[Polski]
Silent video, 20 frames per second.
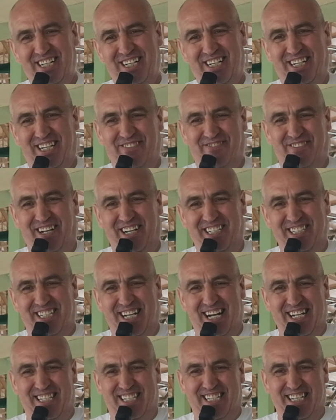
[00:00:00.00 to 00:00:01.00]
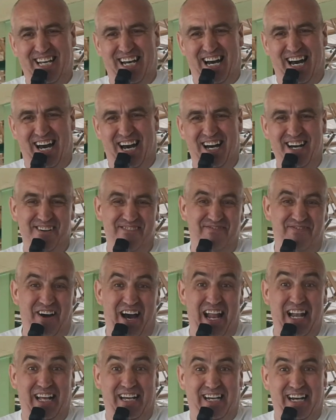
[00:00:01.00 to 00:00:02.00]
Rywalizacja,
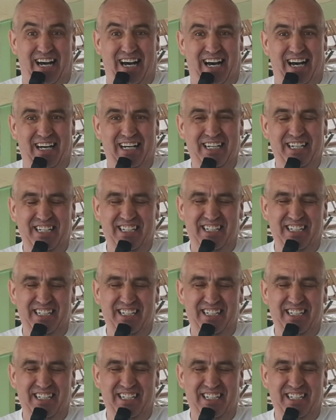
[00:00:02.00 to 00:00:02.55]
walka.